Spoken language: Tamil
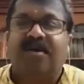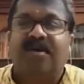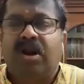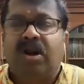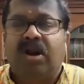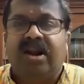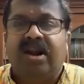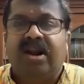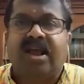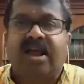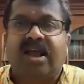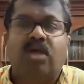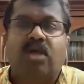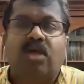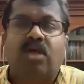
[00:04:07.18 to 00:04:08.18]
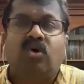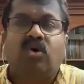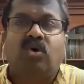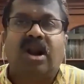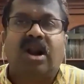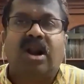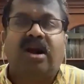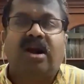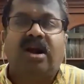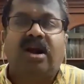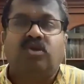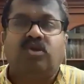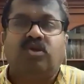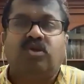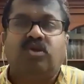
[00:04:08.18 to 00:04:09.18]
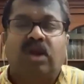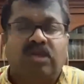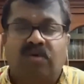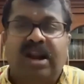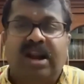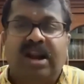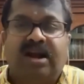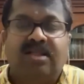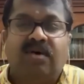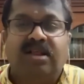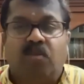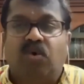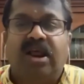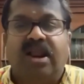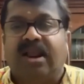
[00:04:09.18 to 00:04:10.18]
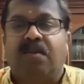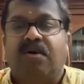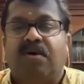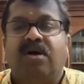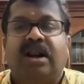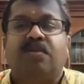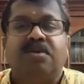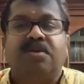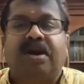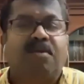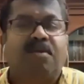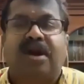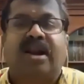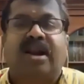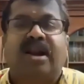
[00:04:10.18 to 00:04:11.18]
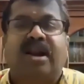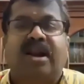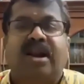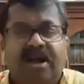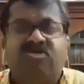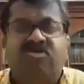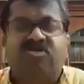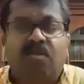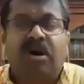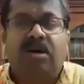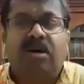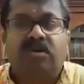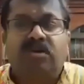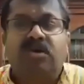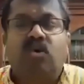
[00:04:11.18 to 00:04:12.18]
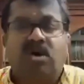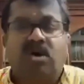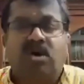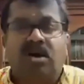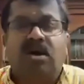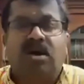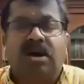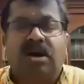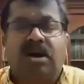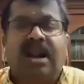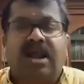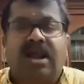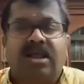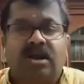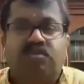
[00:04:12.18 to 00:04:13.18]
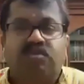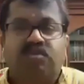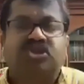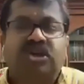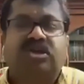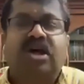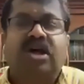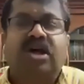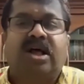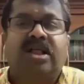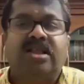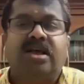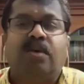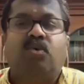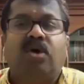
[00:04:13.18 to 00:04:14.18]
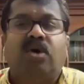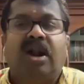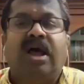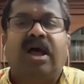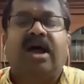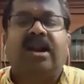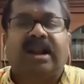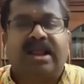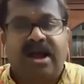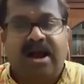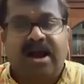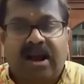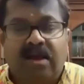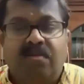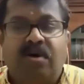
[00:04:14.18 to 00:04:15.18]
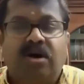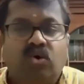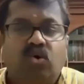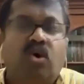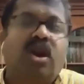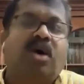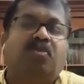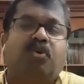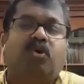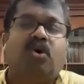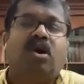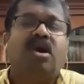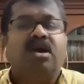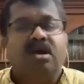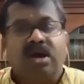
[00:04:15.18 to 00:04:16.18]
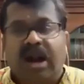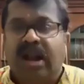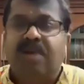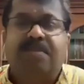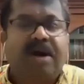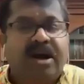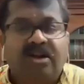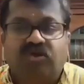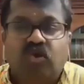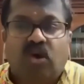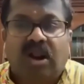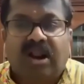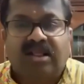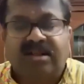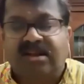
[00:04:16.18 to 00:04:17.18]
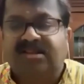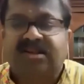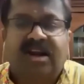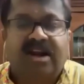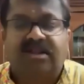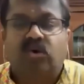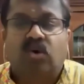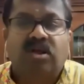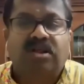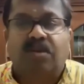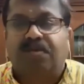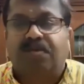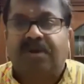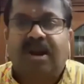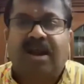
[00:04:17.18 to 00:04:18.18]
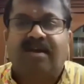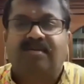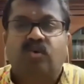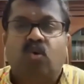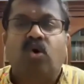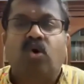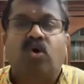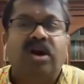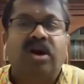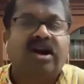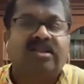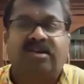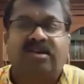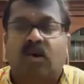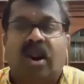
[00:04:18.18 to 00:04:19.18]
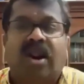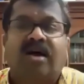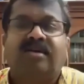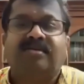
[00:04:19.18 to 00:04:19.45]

எடுத்துக்கலாம் அதுவும் வெளிநாட்டுல இருந்து வருது நம்ம ஊர்லயே நிறைய இறக்குமதி பண்ணி தான் பண்றாங்க பட் பேரிச்சம்பழம் வந்து ஒரு நல்ல இரும்பு சத்து அதிகம் உள்ள நிறைய கனிமங்கள் உள்ள பொருள் கண்டிப்பா எடுத்துக்கொள்ளலாம் தினசரி எடுத்துக்கொள்ள தப்பு இல்லை ஒன்னு ஒண்ணு எடுத்துக்கொள்ளலாம்